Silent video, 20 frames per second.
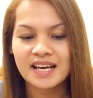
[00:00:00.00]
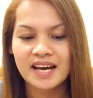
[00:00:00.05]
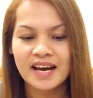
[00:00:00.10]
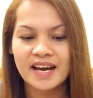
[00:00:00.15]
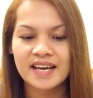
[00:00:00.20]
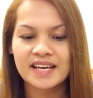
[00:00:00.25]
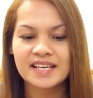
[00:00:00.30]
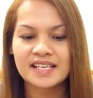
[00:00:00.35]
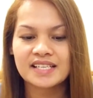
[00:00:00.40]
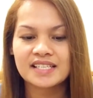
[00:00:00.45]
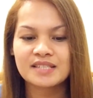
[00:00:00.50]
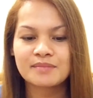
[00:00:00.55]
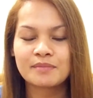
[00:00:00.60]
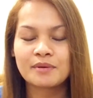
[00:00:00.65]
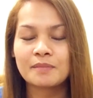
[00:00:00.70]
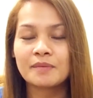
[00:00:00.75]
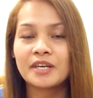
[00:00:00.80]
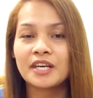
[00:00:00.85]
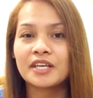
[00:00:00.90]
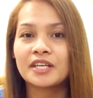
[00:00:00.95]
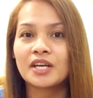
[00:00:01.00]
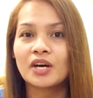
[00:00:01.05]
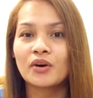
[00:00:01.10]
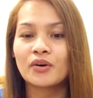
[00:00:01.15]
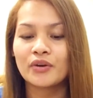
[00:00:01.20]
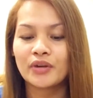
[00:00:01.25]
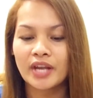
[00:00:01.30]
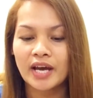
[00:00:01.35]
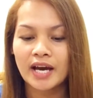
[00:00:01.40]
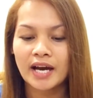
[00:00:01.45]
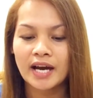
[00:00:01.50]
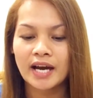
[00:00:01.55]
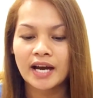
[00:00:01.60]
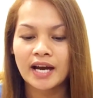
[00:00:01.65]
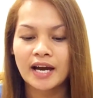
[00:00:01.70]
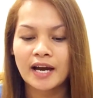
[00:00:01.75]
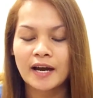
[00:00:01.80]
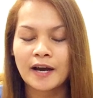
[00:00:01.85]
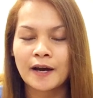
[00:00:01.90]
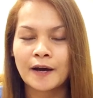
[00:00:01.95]
guys, bibigyan ako ng
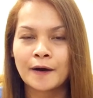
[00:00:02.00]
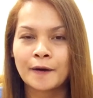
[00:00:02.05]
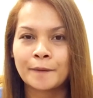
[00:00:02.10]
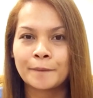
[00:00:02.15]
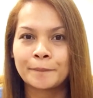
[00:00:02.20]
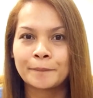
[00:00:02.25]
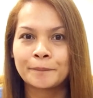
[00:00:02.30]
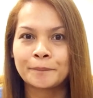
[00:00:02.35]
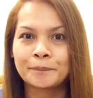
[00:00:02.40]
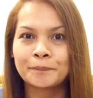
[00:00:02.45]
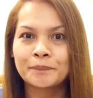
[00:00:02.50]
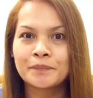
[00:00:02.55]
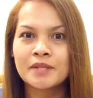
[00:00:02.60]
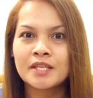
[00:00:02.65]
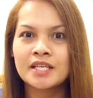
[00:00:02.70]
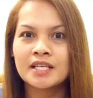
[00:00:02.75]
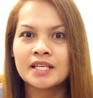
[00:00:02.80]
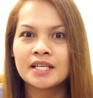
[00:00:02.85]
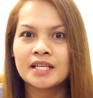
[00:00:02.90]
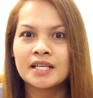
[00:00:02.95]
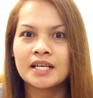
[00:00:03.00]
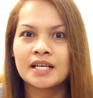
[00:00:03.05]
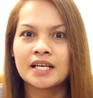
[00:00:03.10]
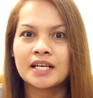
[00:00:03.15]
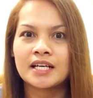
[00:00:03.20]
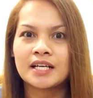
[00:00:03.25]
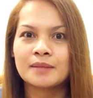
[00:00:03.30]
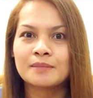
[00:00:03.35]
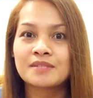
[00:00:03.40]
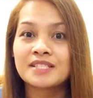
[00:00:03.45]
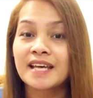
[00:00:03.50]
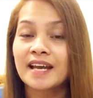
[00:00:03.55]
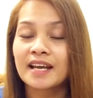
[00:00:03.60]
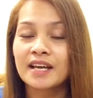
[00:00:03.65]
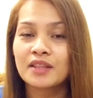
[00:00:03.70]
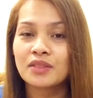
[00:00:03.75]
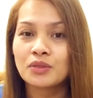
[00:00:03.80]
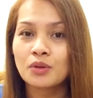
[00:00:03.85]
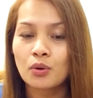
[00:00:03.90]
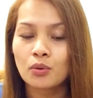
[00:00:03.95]
um, um,
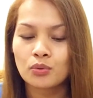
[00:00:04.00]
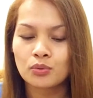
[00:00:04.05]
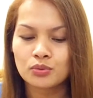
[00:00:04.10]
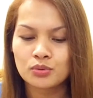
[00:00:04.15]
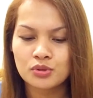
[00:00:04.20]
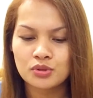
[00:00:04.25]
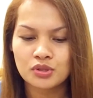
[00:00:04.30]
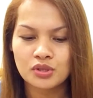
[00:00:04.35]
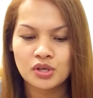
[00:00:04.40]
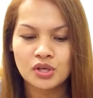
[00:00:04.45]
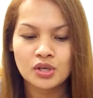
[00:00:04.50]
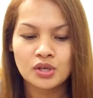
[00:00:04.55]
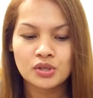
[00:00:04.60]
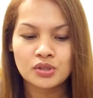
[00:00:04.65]
second dose.